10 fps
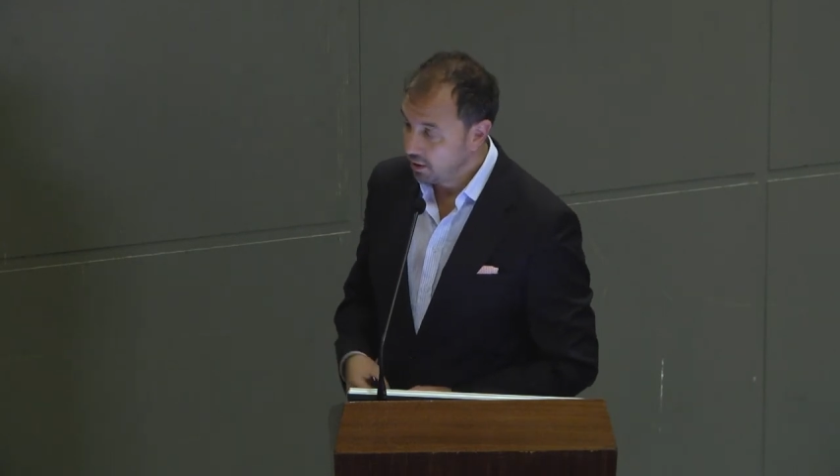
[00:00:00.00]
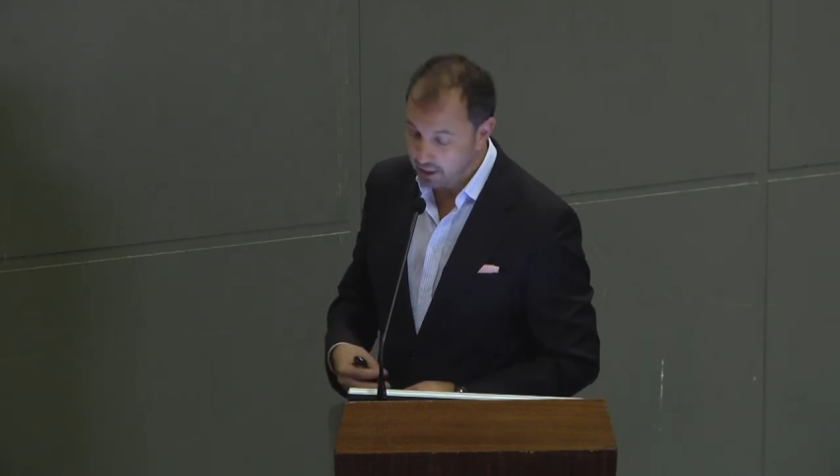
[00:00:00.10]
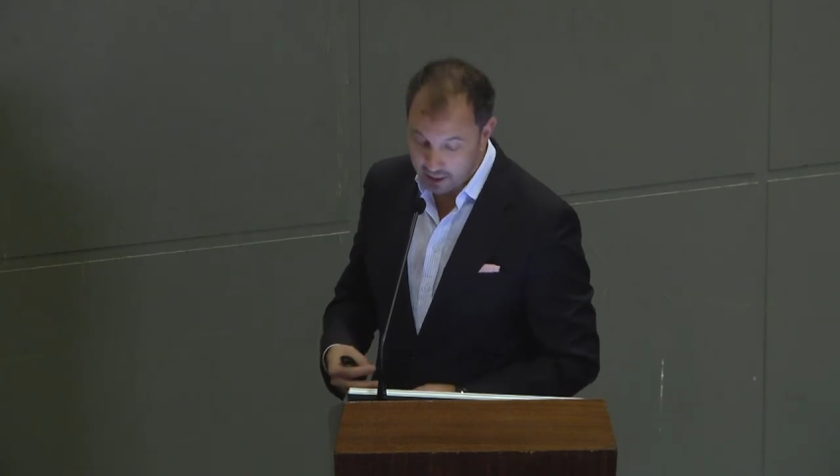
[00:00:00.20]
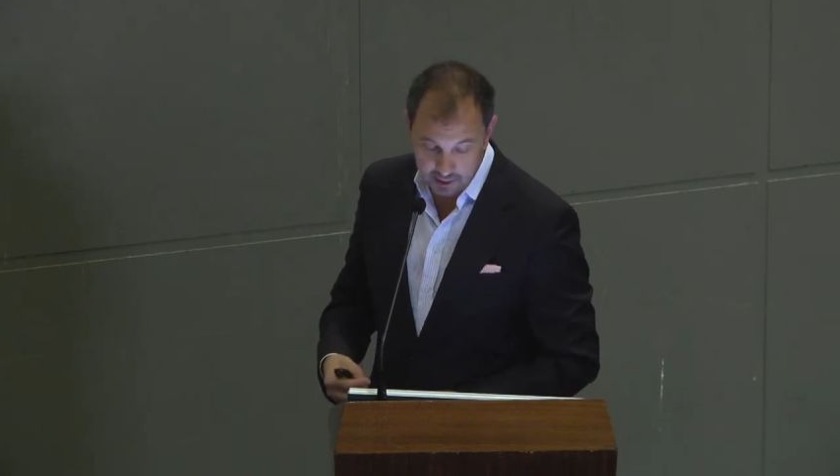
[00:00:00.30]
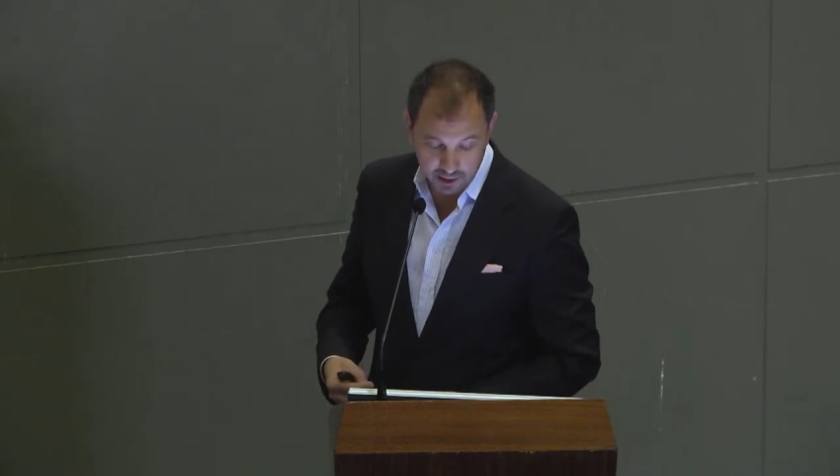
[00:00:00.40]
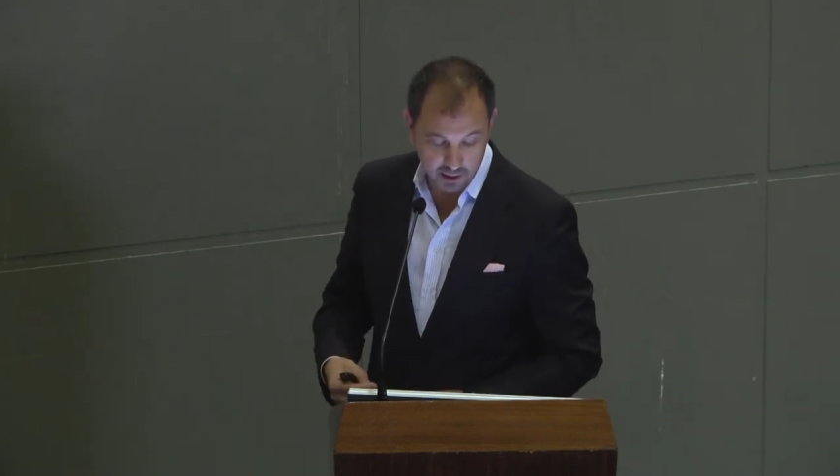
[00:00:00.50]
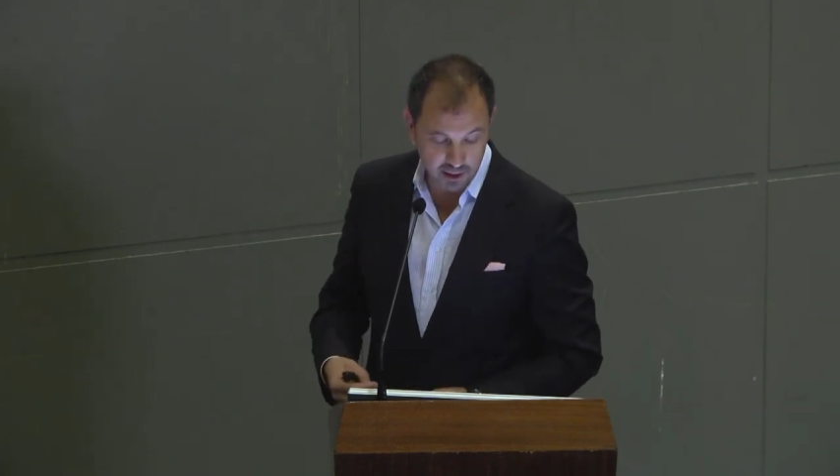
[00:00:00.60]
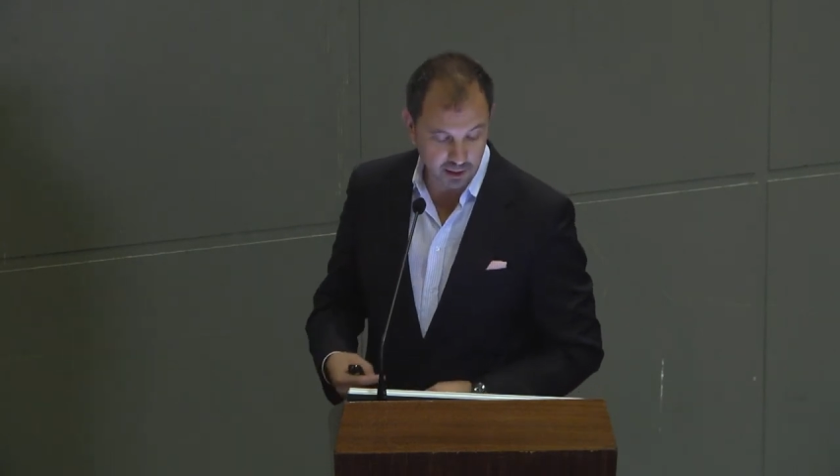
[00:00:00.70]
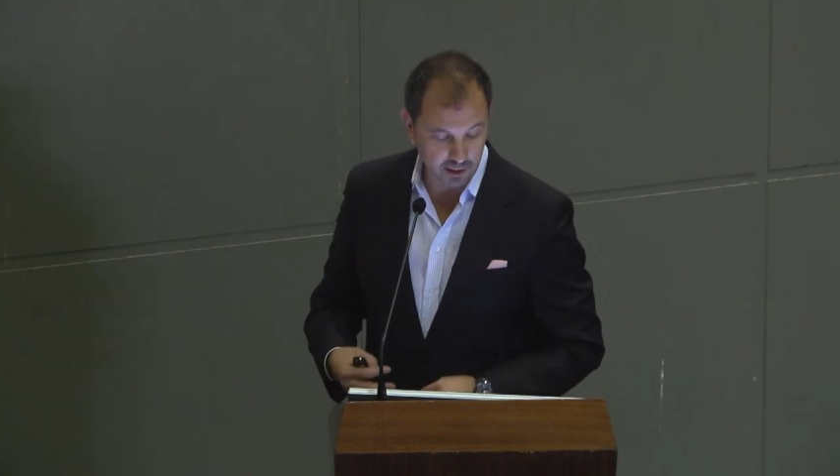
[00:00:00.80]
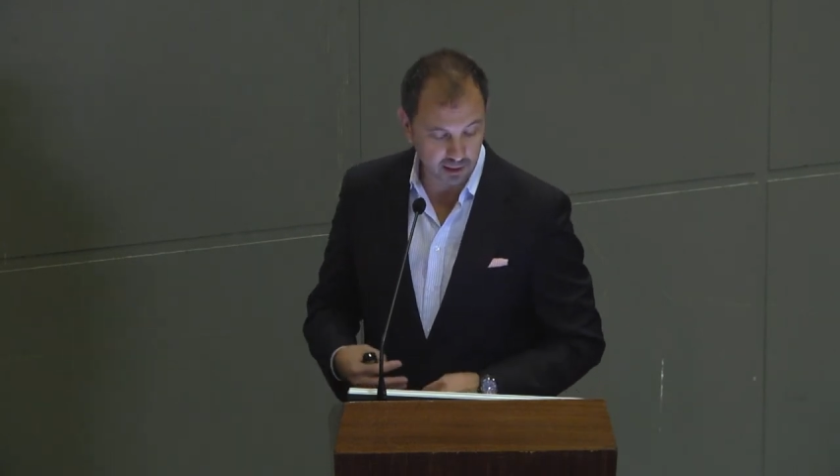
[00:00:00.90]
la
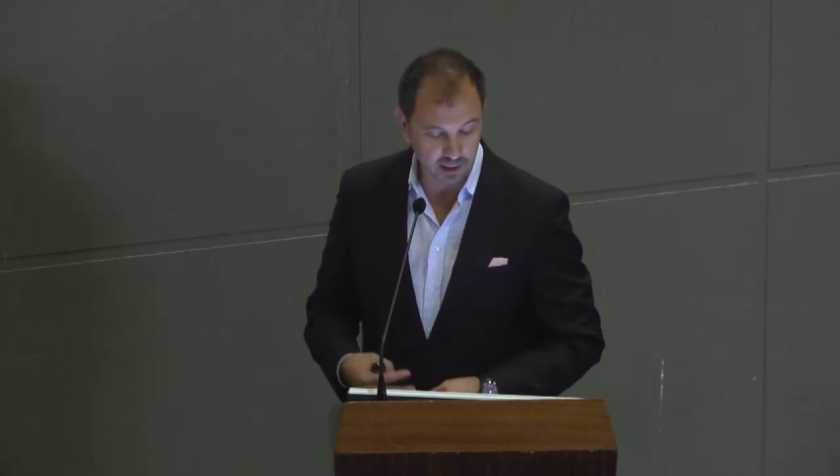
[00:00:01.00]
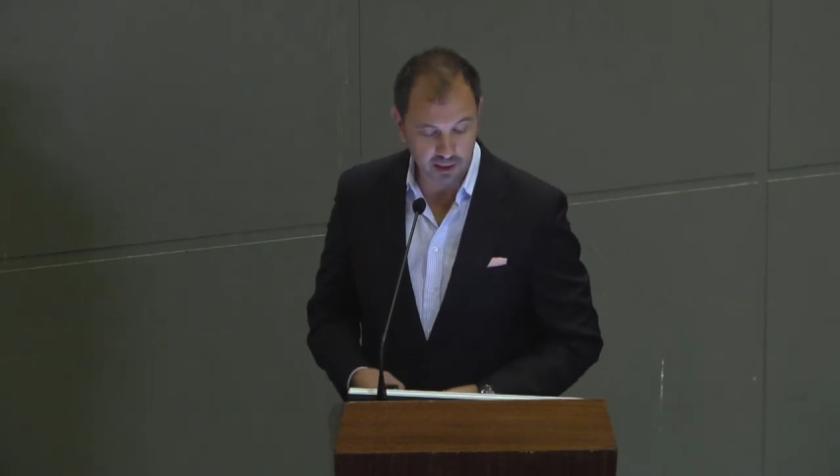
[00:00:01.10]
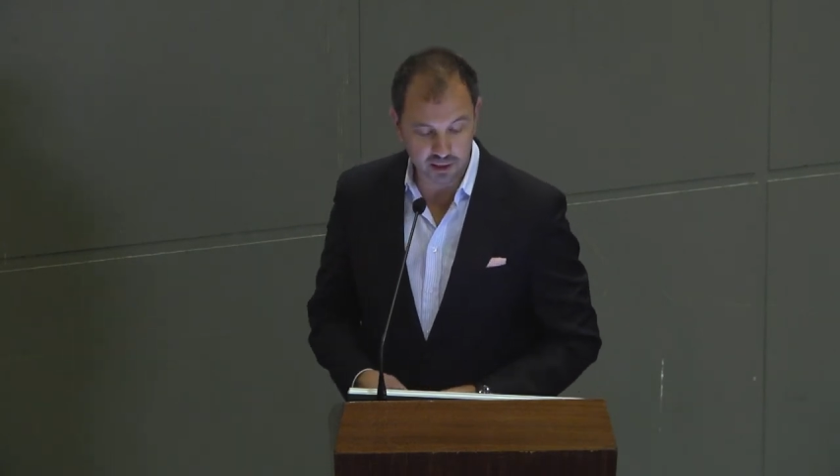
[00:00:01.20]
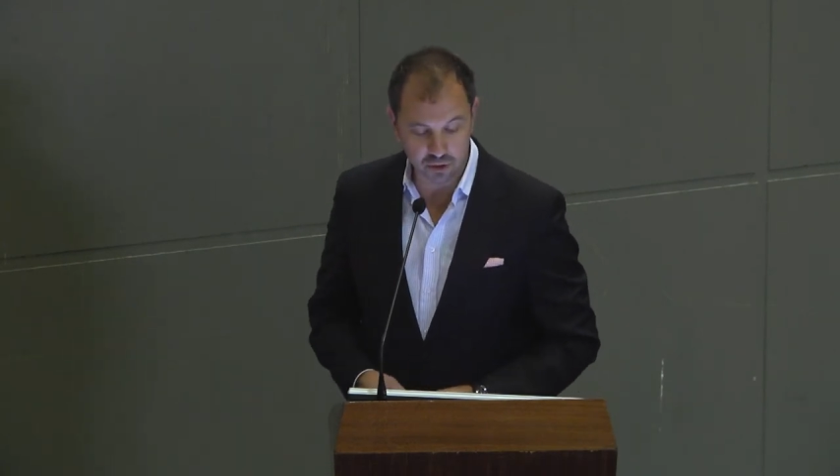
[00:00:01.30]
ética, en la